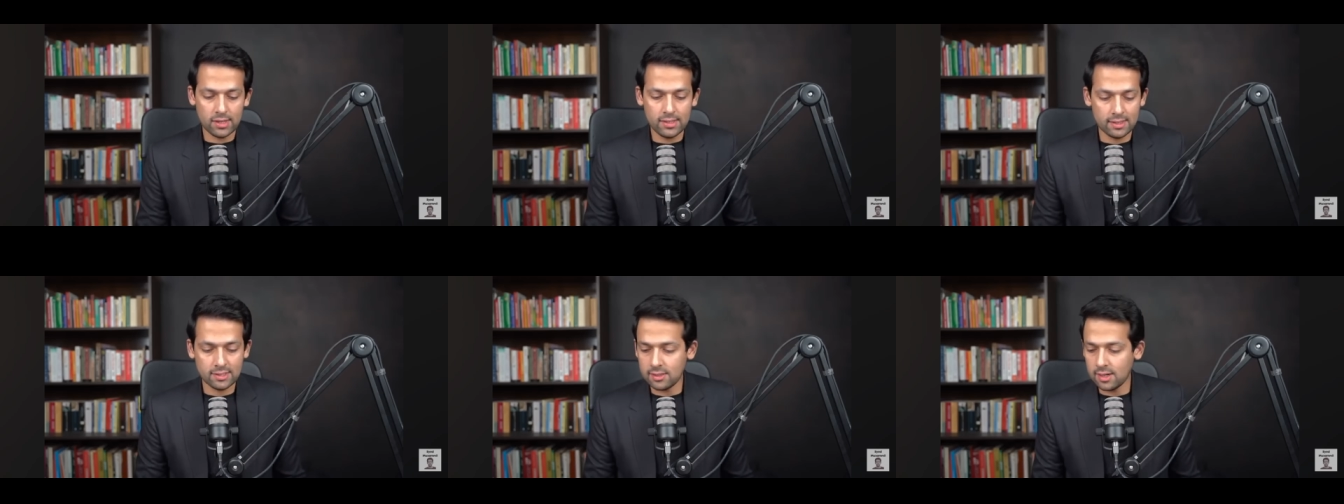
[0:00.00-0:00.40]

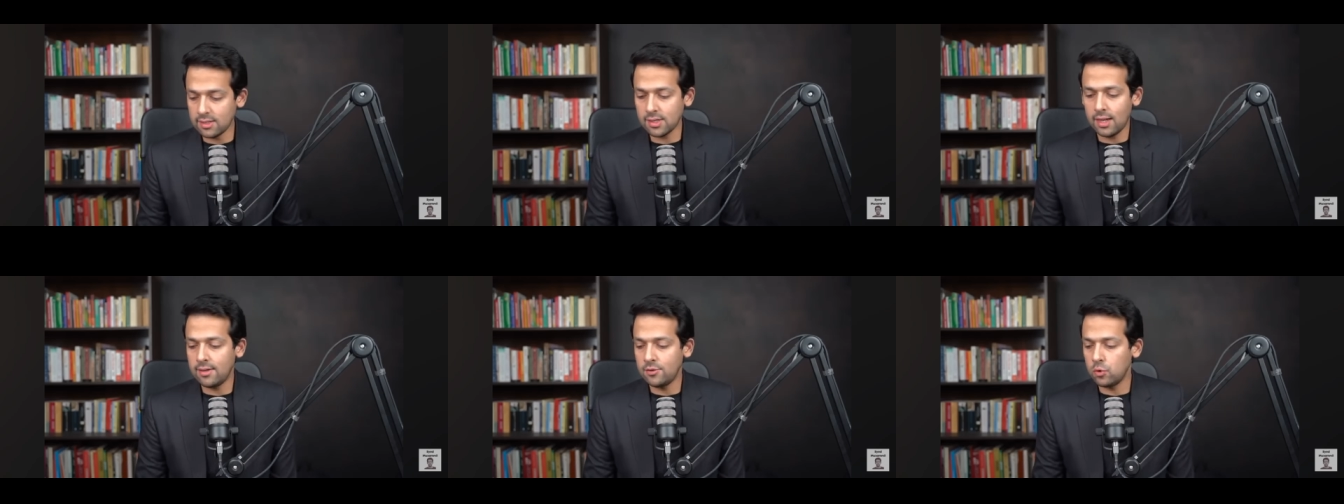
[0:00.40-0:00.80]
दूसरा ये कि
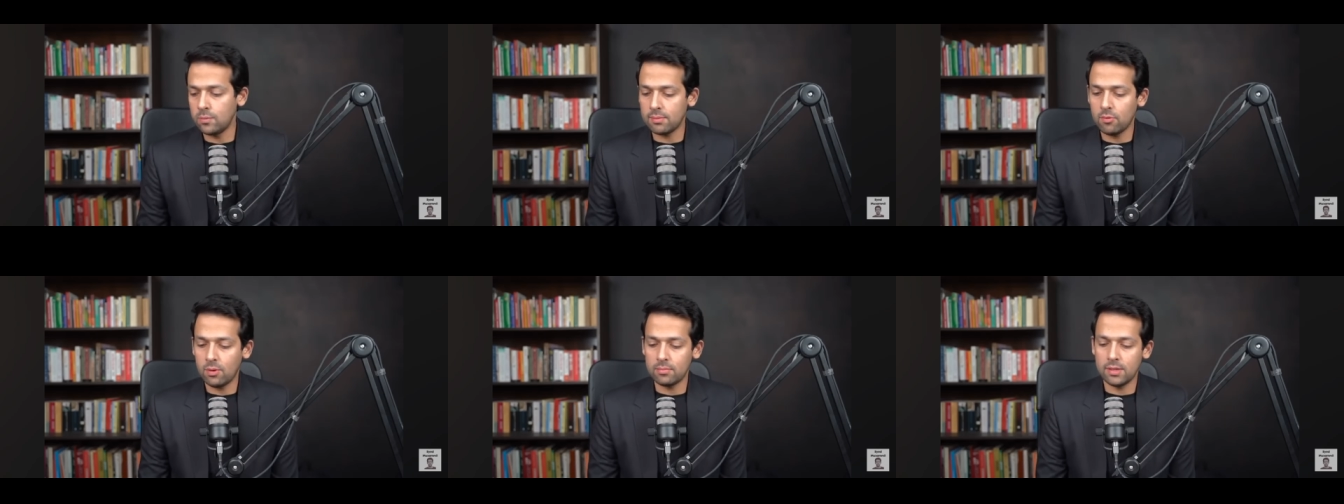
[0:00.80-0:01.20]
सत्रह साल
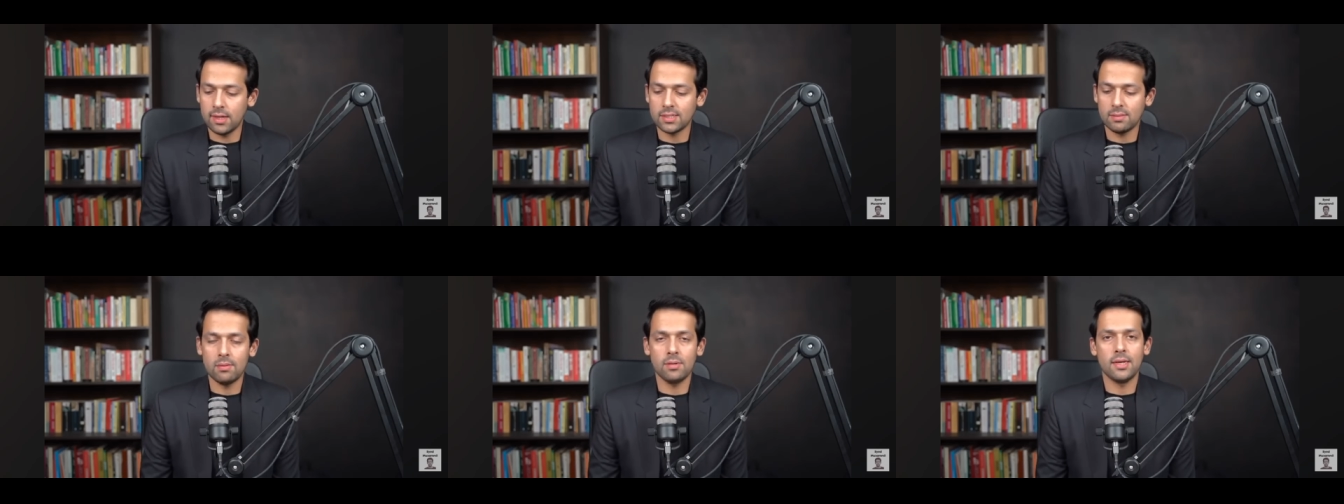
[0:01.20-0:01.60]
की जो उम्र
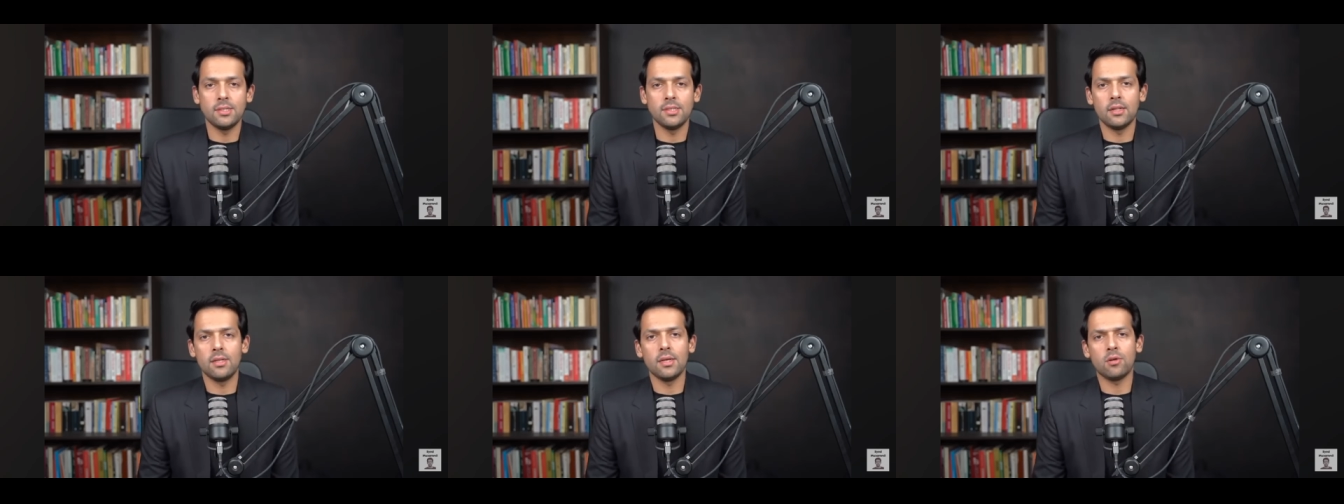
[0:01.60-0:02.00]
मोहम्मद कासिम की
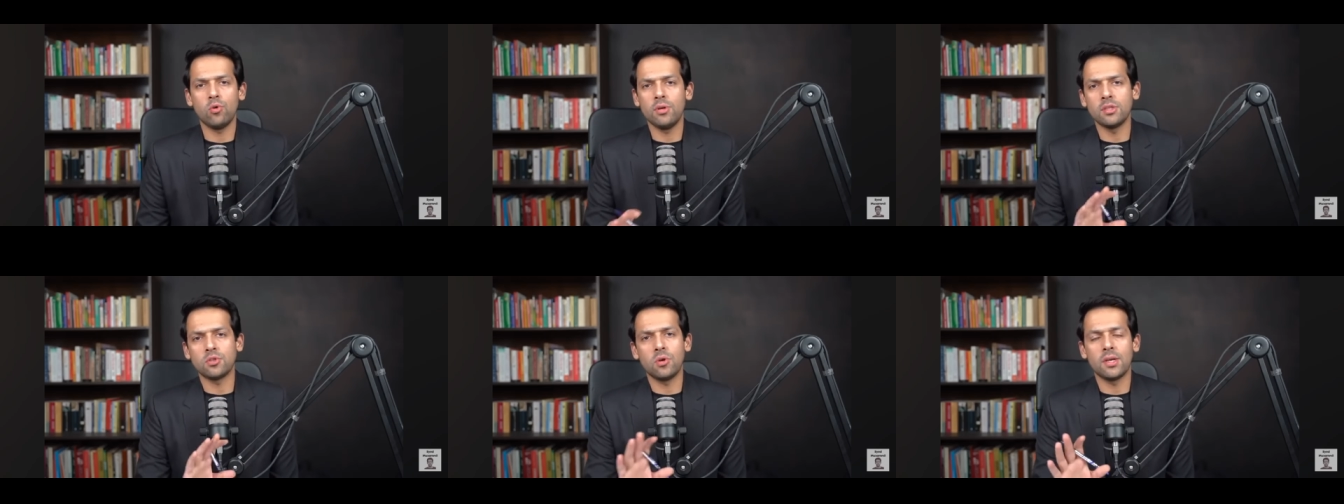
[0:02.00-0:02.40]
बताई जाती
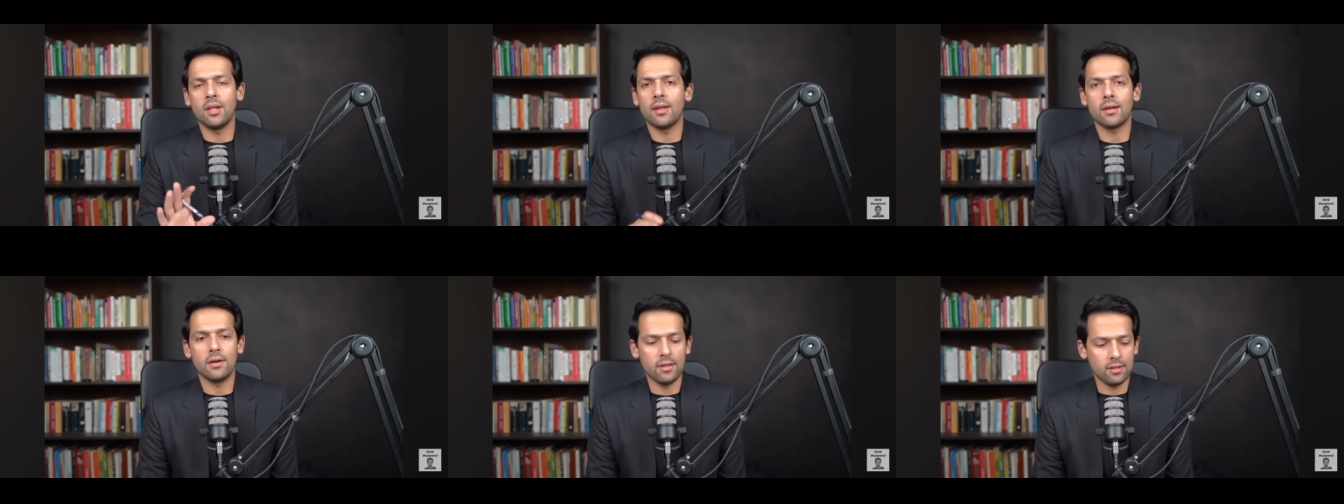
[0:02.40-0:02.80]
है कोई
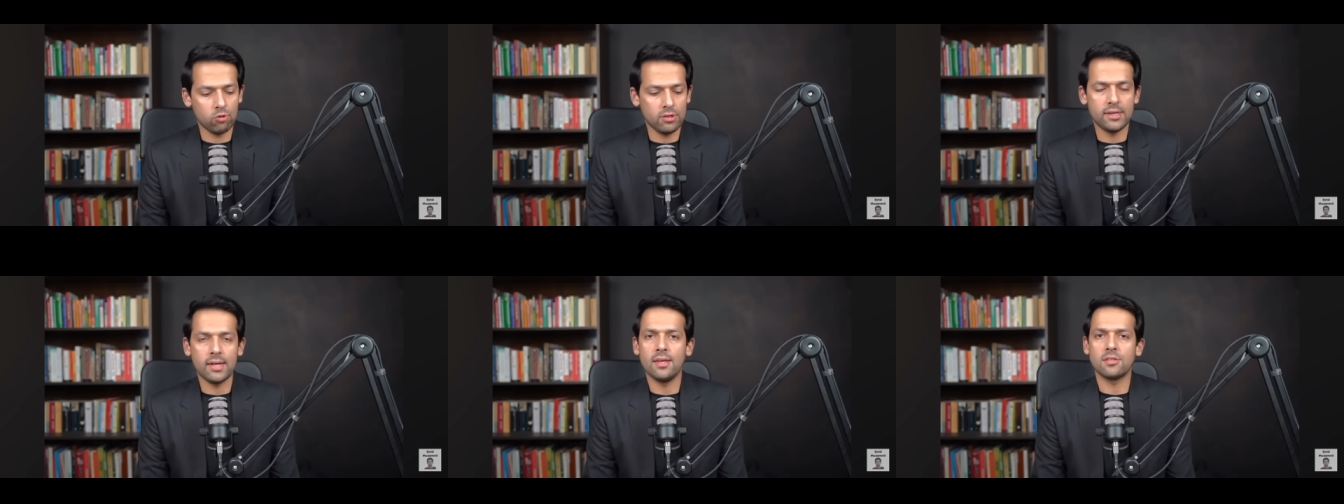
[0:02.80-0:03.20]
हिस्टोरिकल रिकॉर्ड
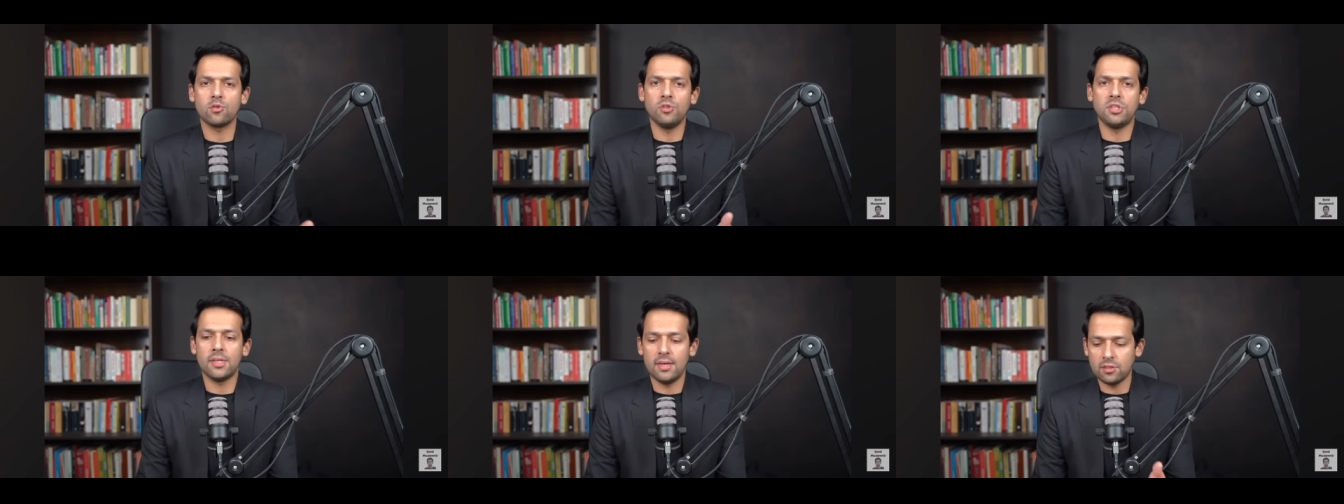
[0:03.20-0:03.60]
नहीं है कोई
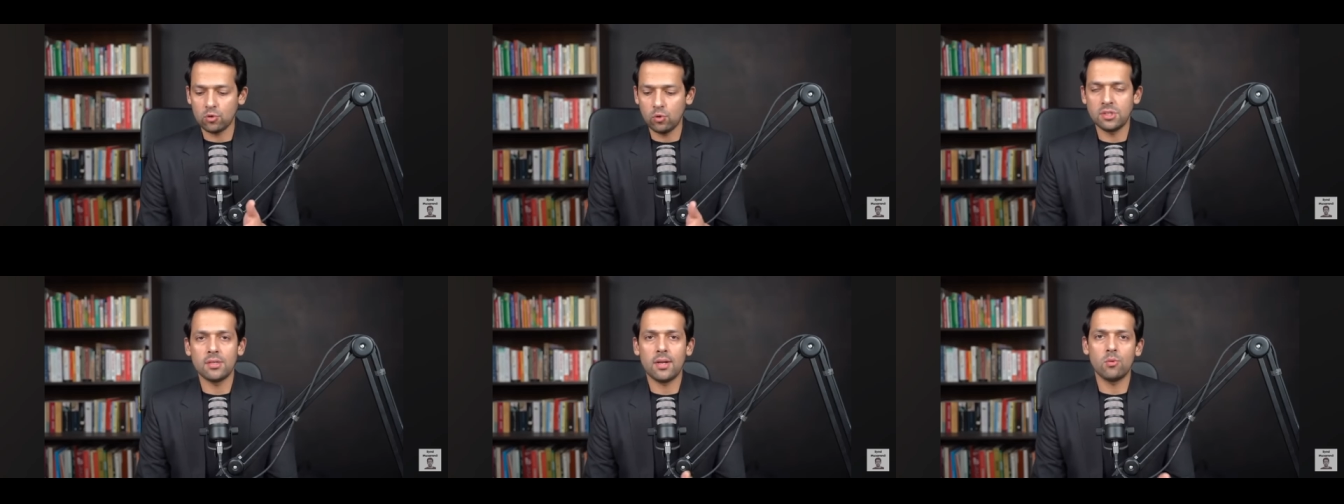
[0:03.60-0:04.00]
अठाईस कोई
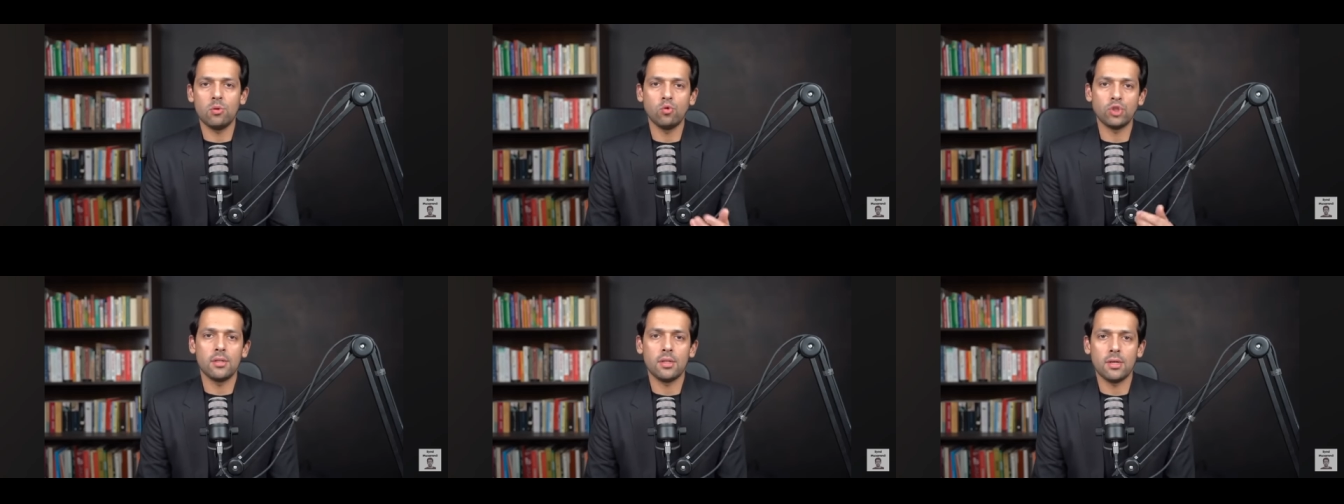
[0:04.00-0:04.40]
सताईस कोई
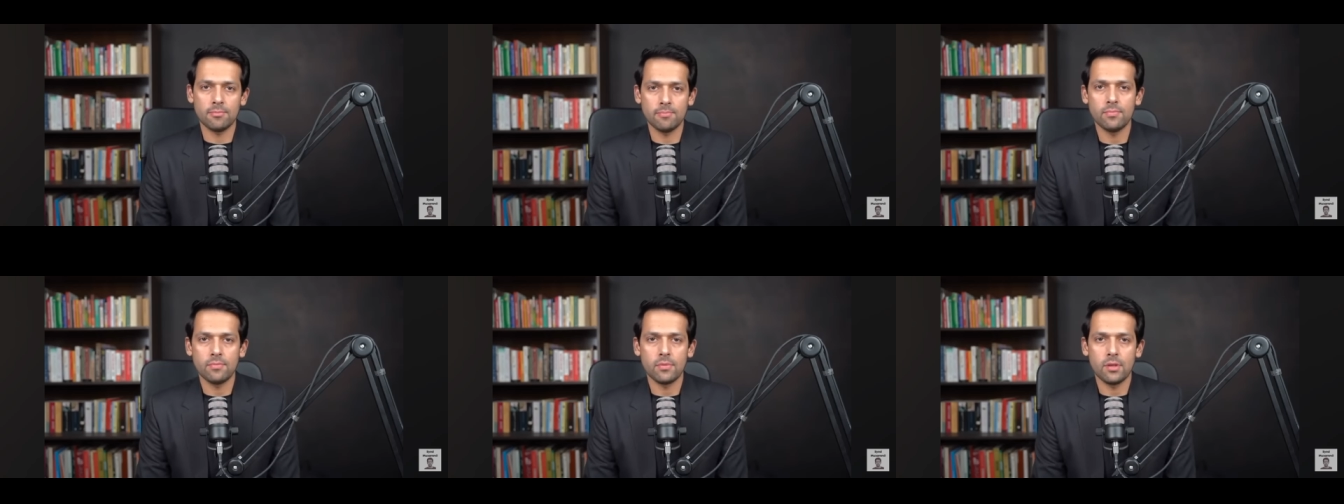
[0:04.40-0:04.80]
सत्रह कोई कुछ
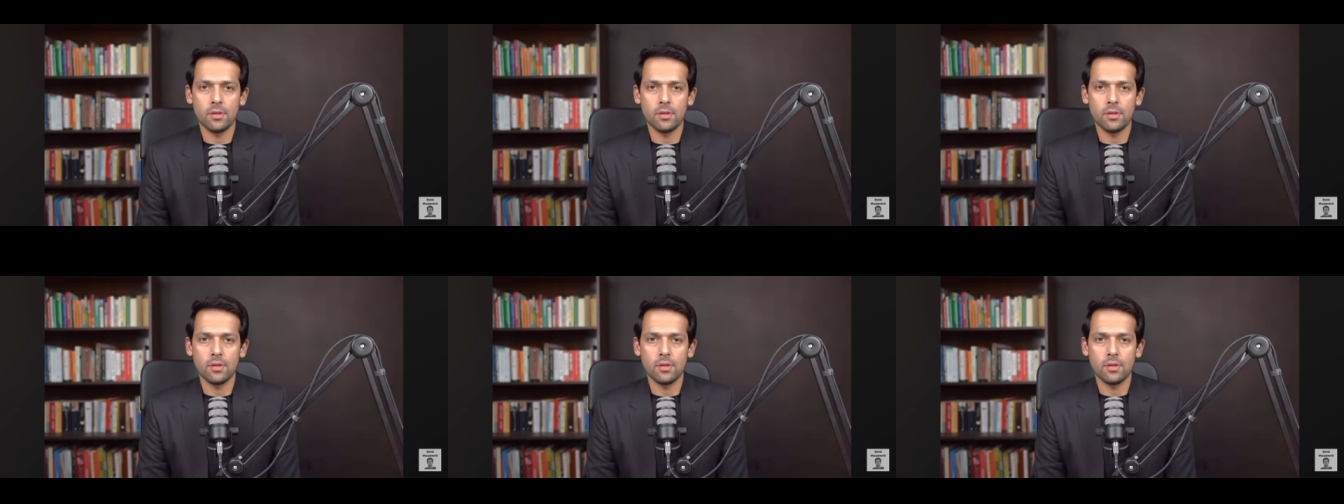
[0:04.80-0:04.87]
कहता है